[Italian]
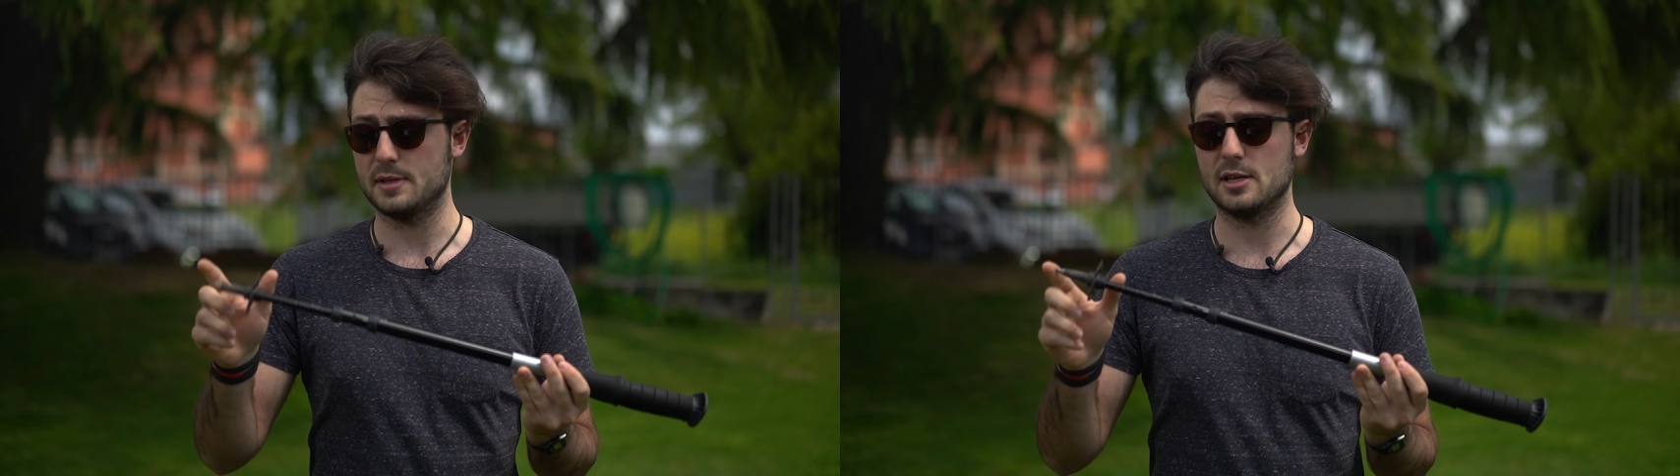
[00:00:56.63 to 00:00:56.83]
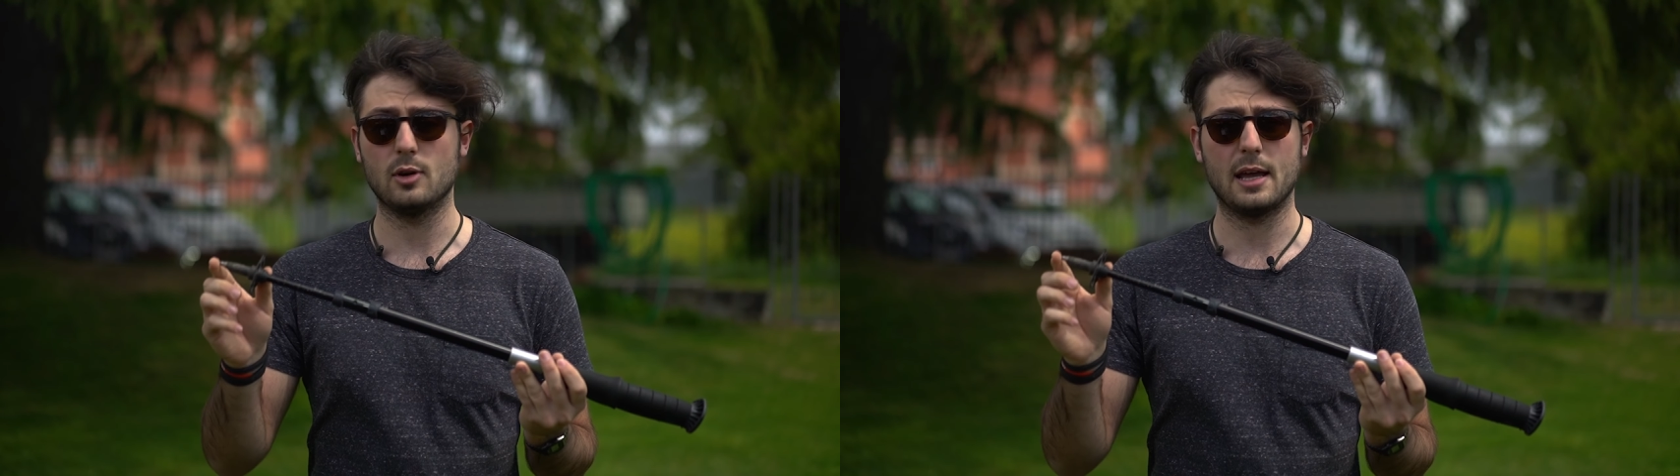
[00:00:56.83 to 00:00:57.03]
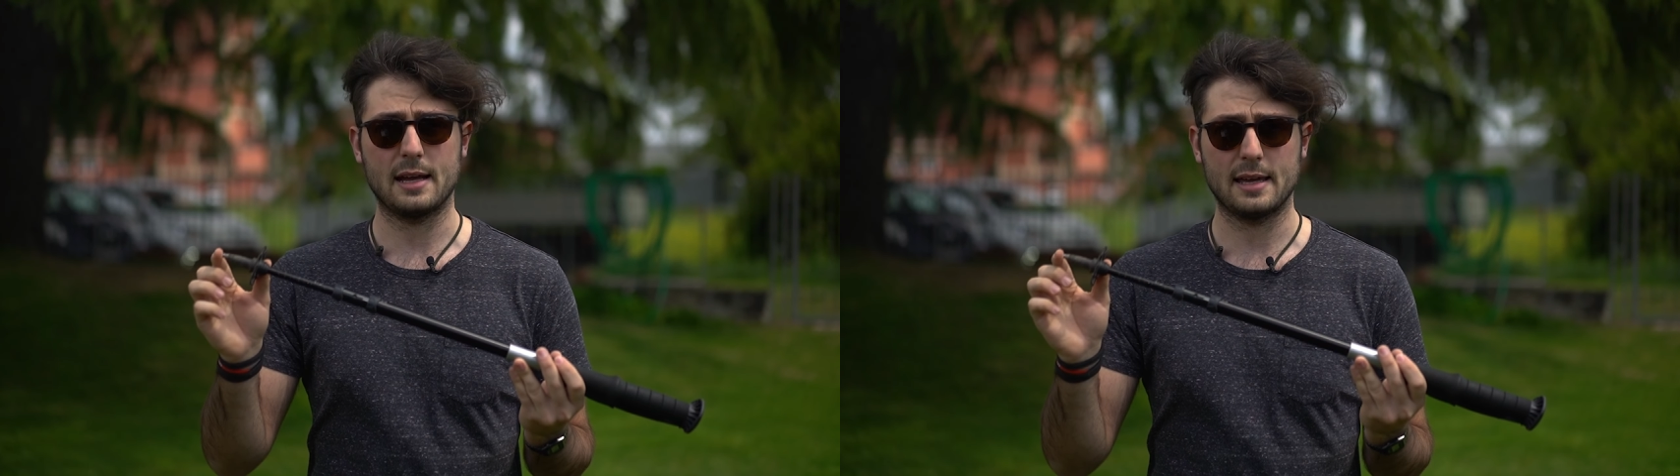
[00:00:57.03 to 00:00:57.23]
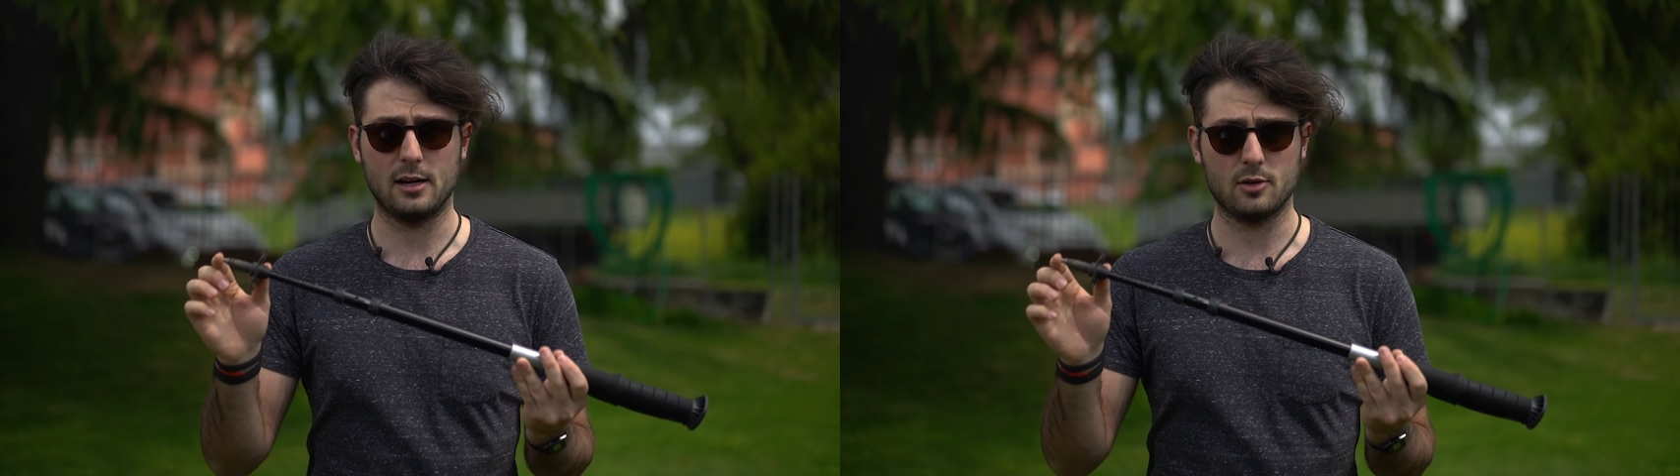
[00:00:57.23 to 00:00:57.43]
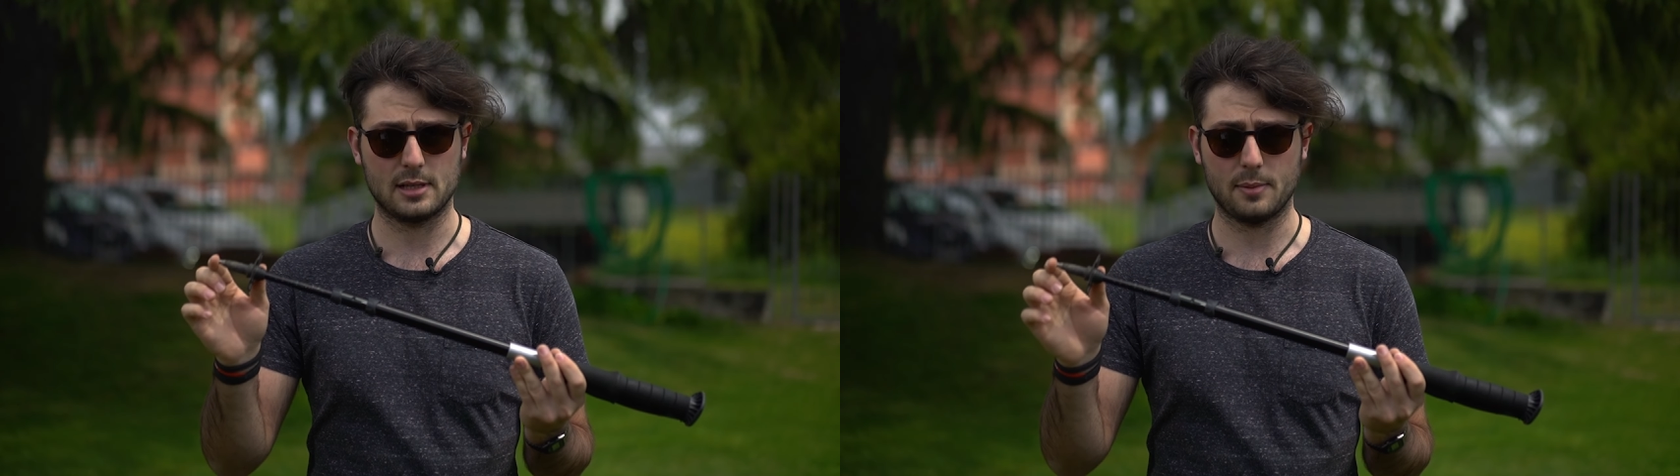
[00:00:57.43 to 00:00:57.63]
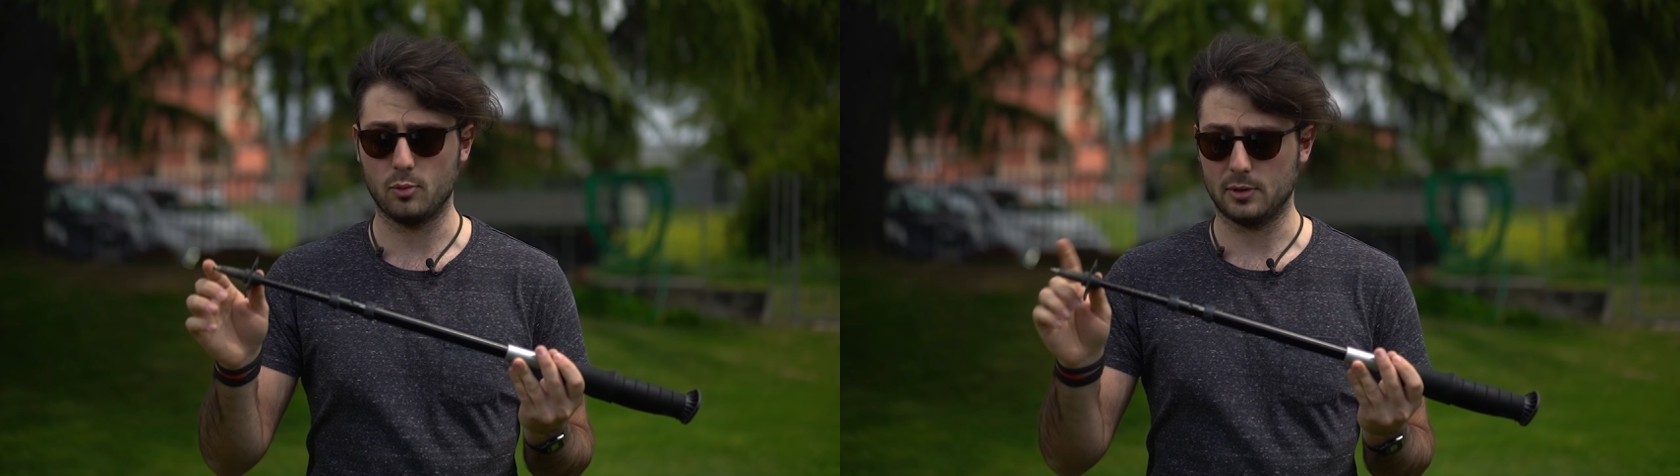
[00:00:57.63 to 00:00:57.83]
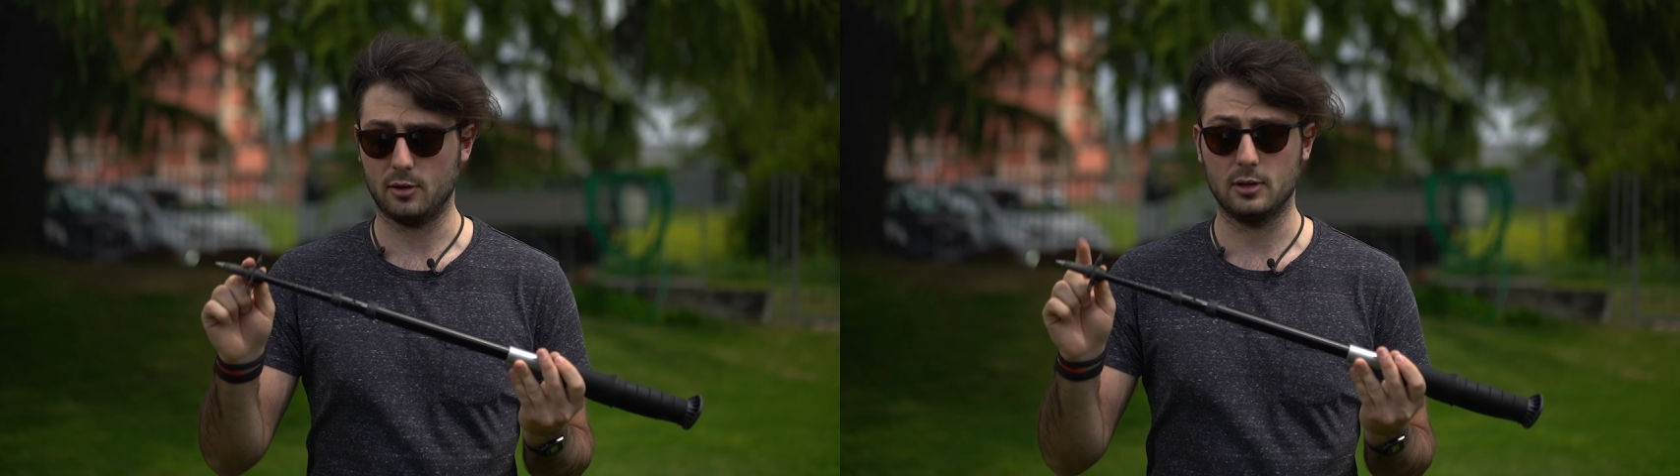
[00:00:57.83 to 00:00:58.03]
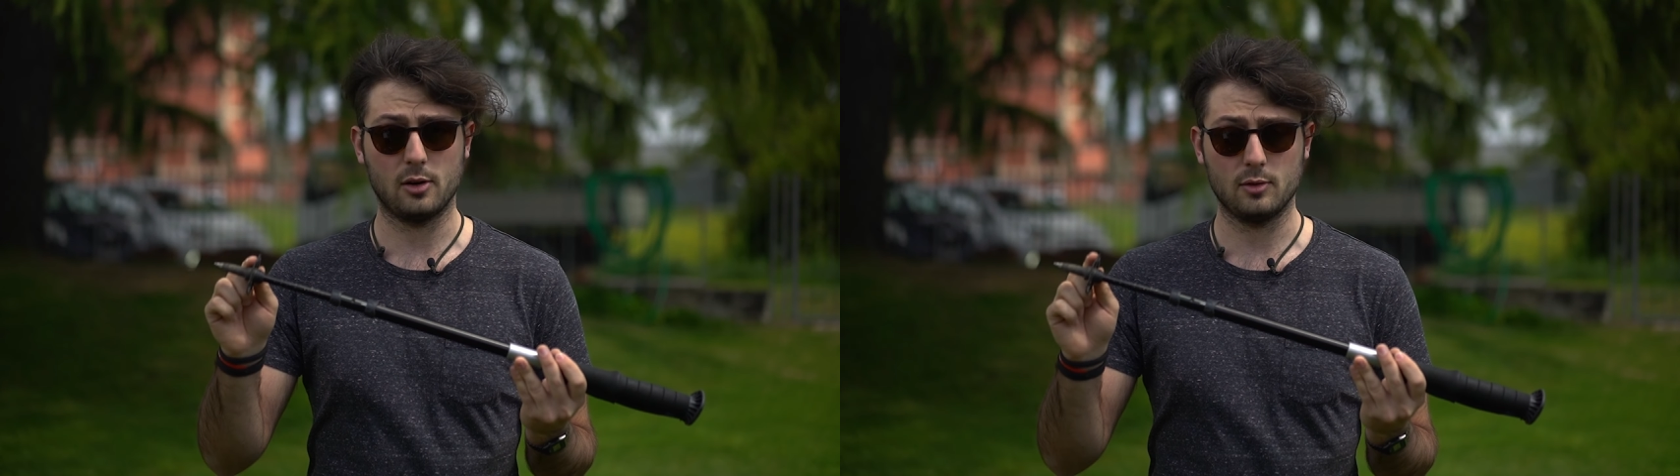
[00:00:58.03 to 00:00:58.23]
si collega anche la nostra punta
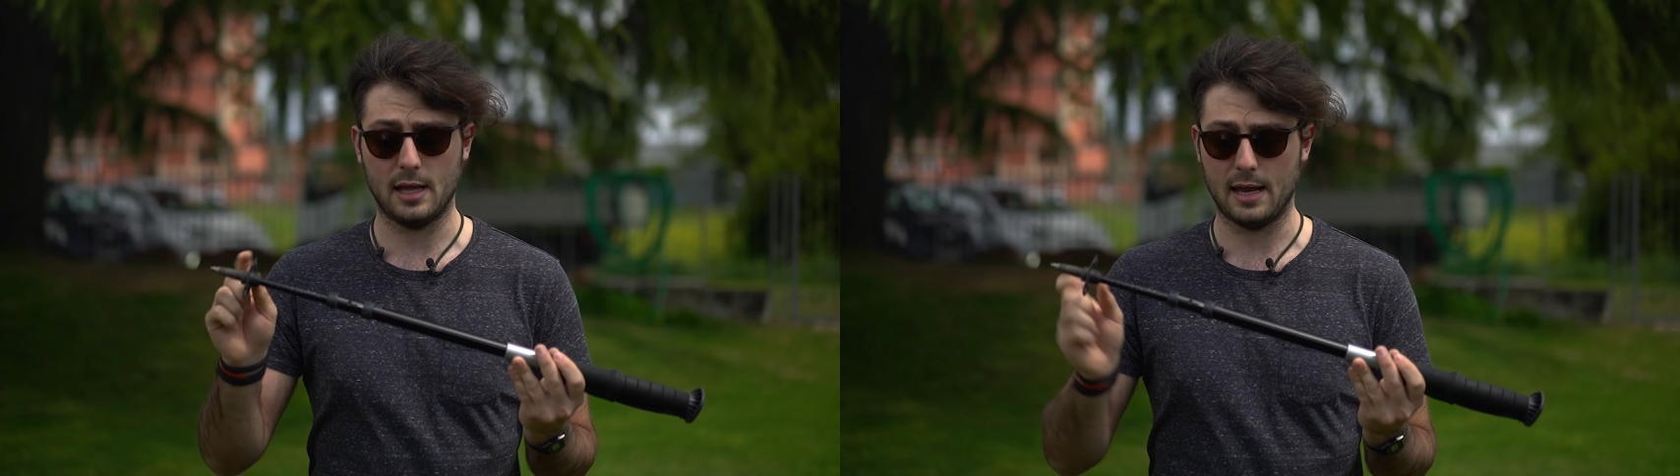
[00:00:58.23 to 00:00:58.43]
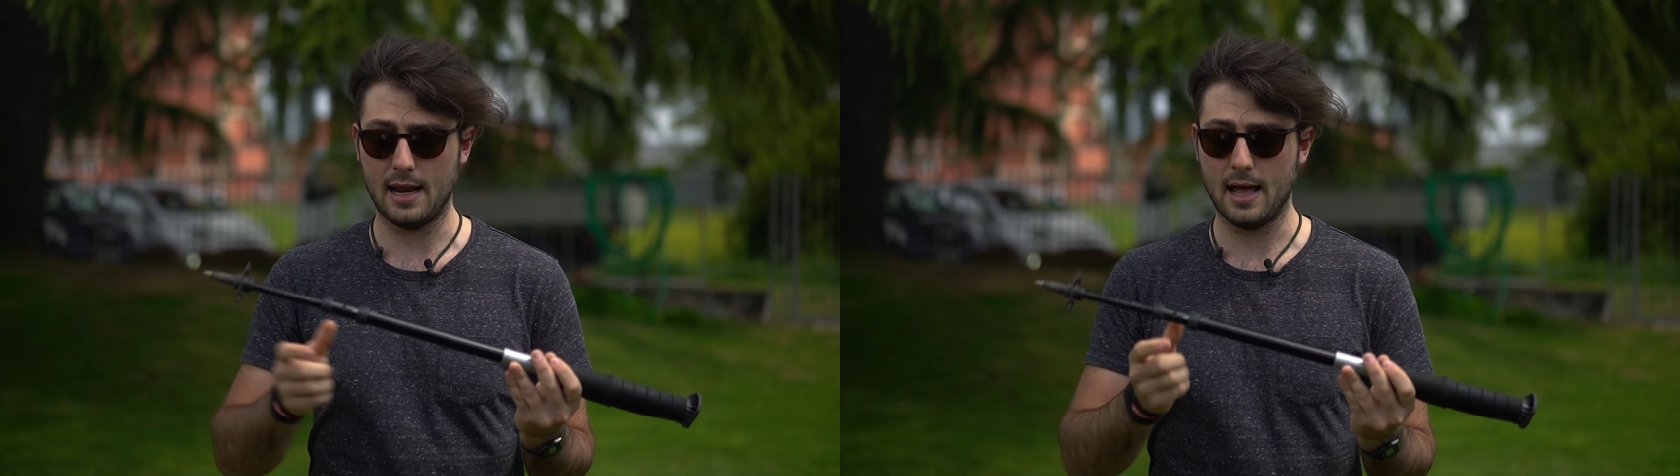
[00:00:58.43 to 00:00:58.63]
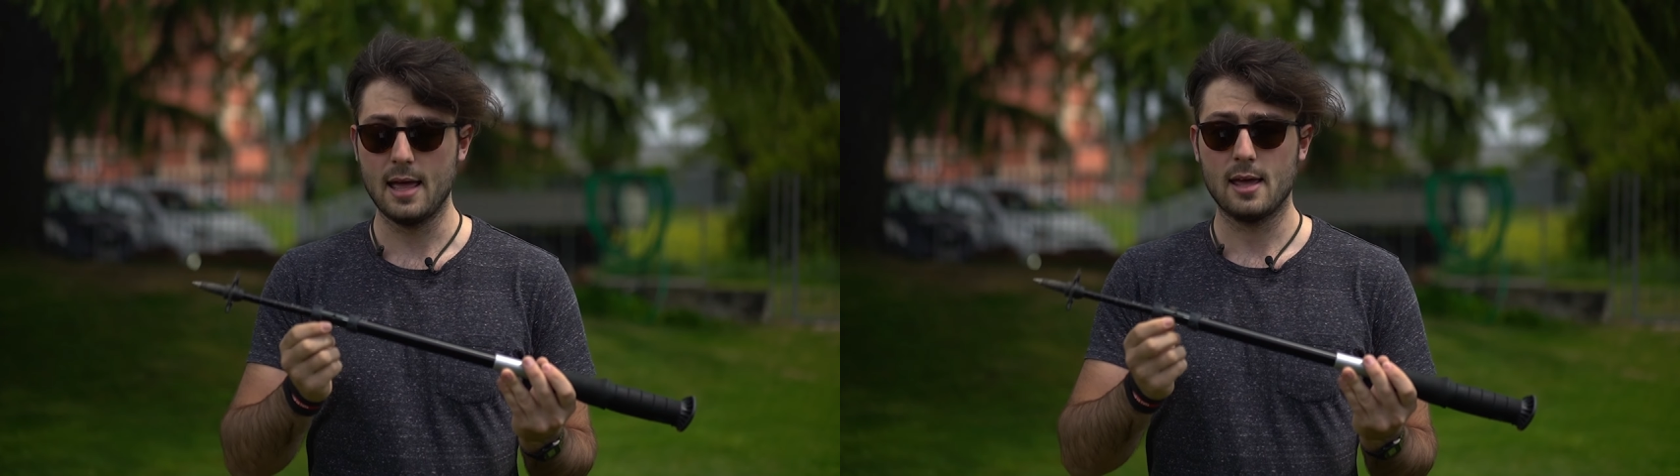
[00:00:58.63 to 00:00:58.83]
con la rondella,